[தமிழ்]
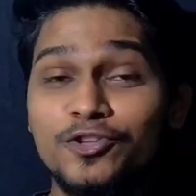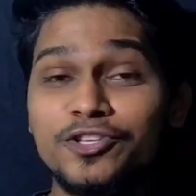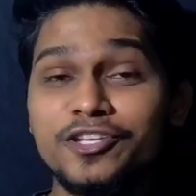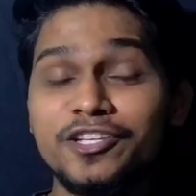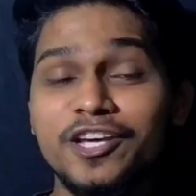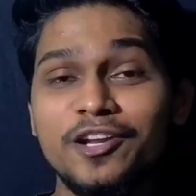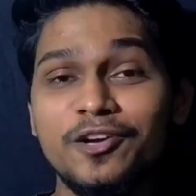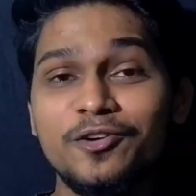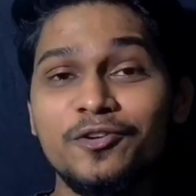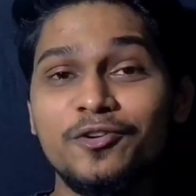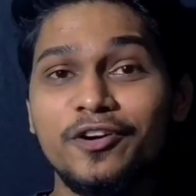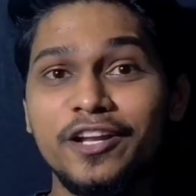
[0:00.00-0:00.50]

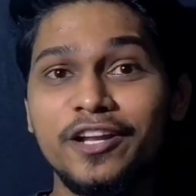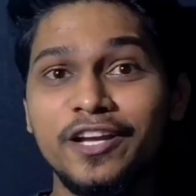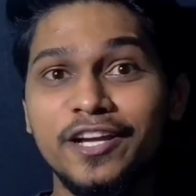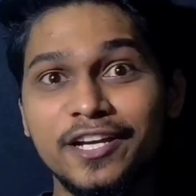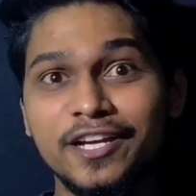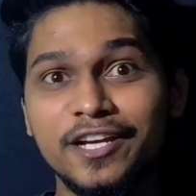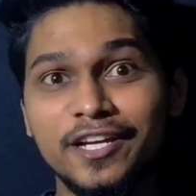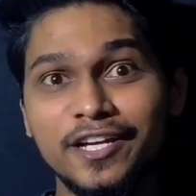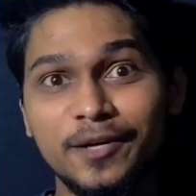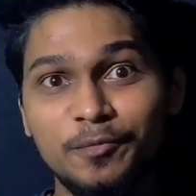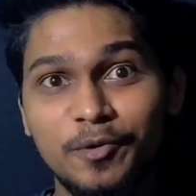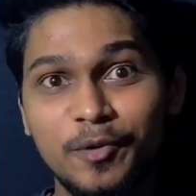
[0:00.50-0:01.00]
கொஞ்ச நேரம்
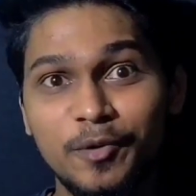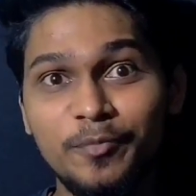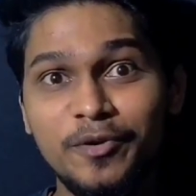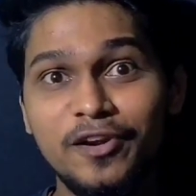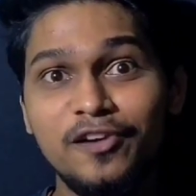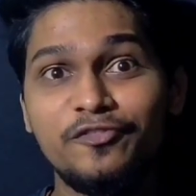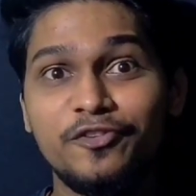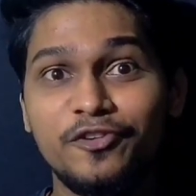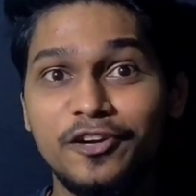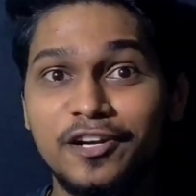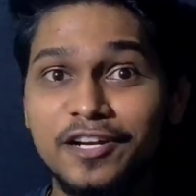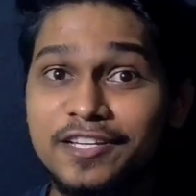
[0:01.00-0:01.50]
கூட
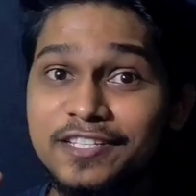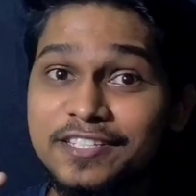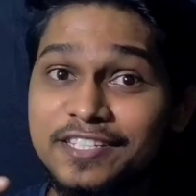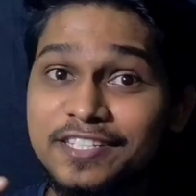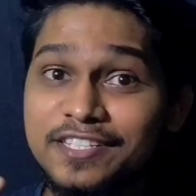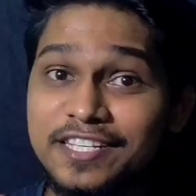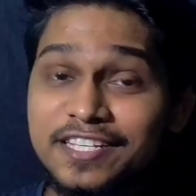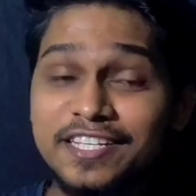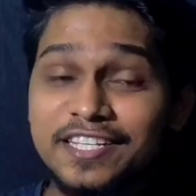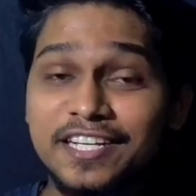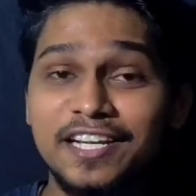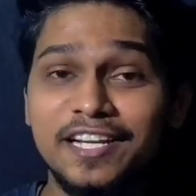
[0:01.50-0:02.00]
மொபைல்
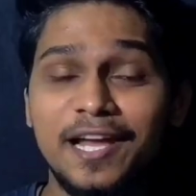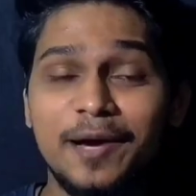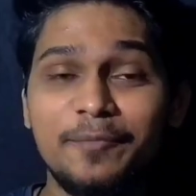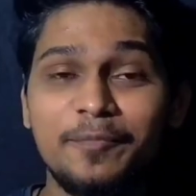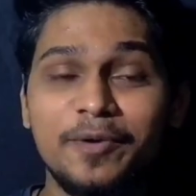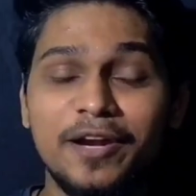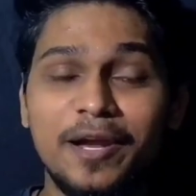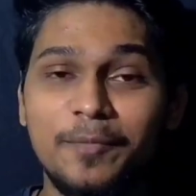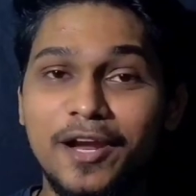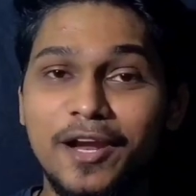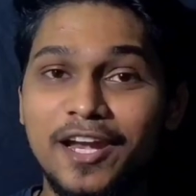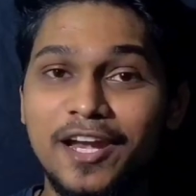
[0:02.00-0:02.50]
ஃபோனில் சிக்னல்
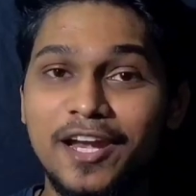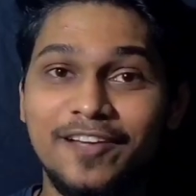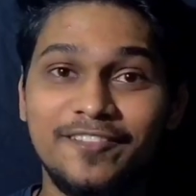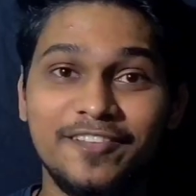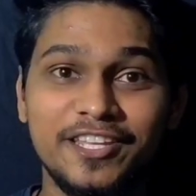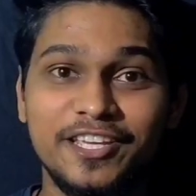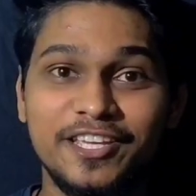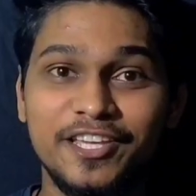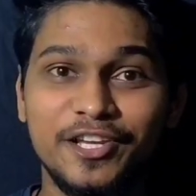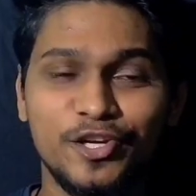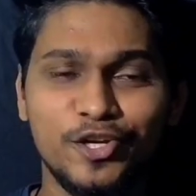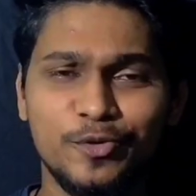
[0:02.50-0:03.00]
இல்லாமல்
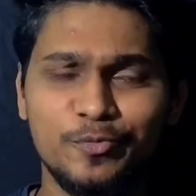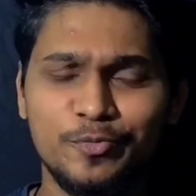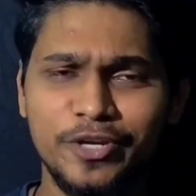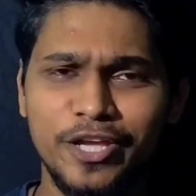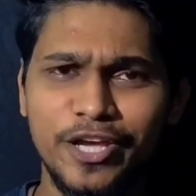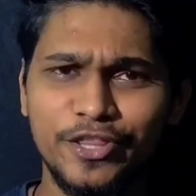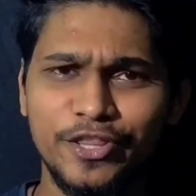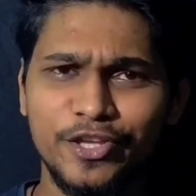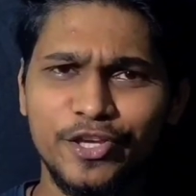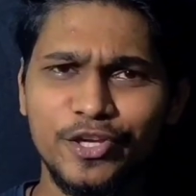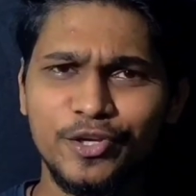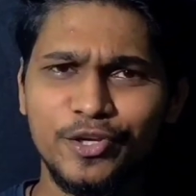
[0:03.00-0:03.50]
நம்மளால் வந்து இருக்க
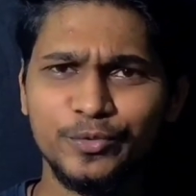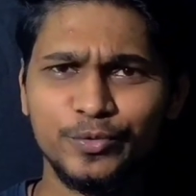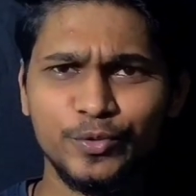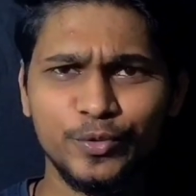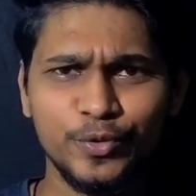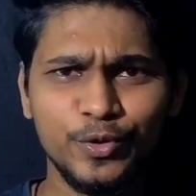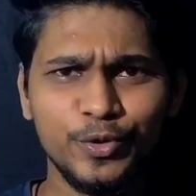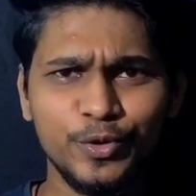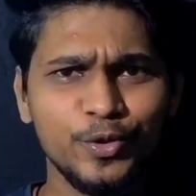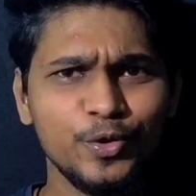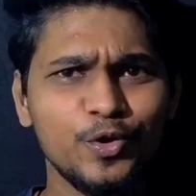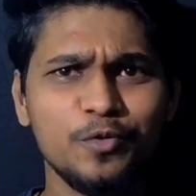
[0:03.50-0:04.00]
முடியாது
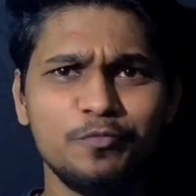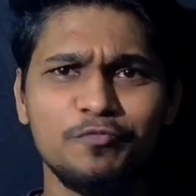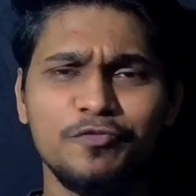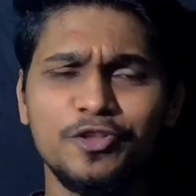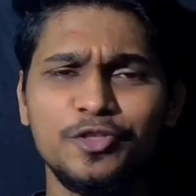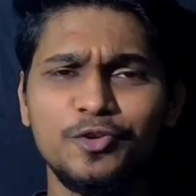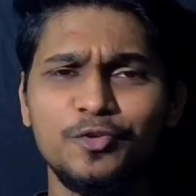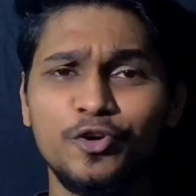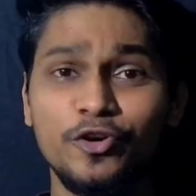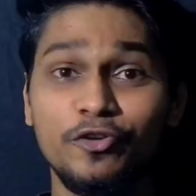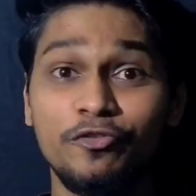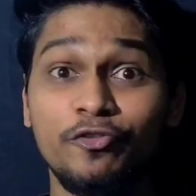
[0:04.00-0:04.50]
ஸோ
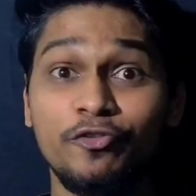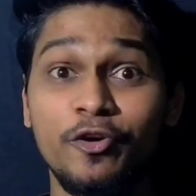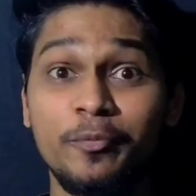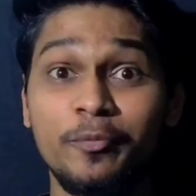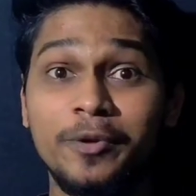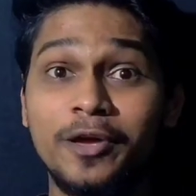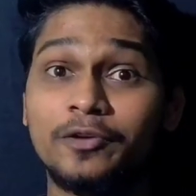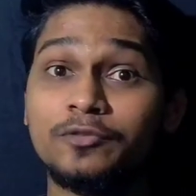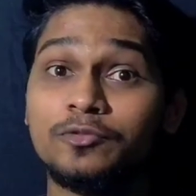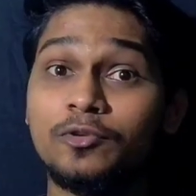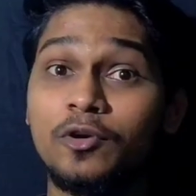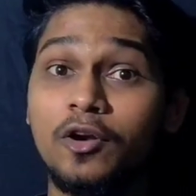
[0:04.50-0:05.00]
இதுக்கும் வந்து ஒரு
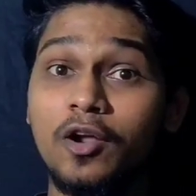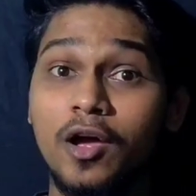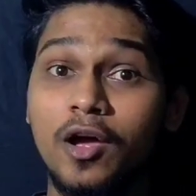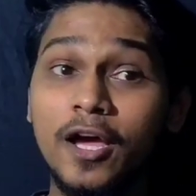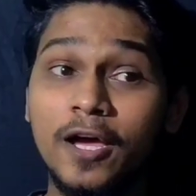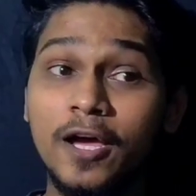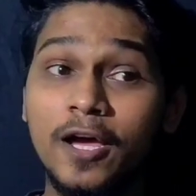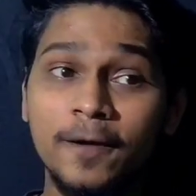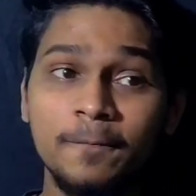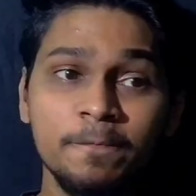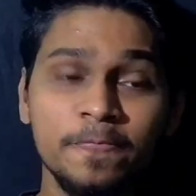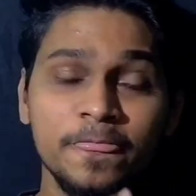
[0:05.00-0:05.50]
ஃபோபியா
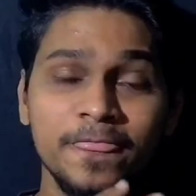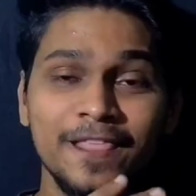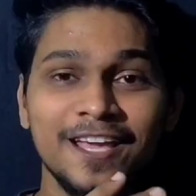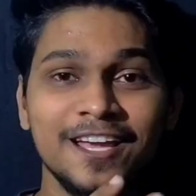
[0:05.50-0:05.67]
சொல்கிறாங்க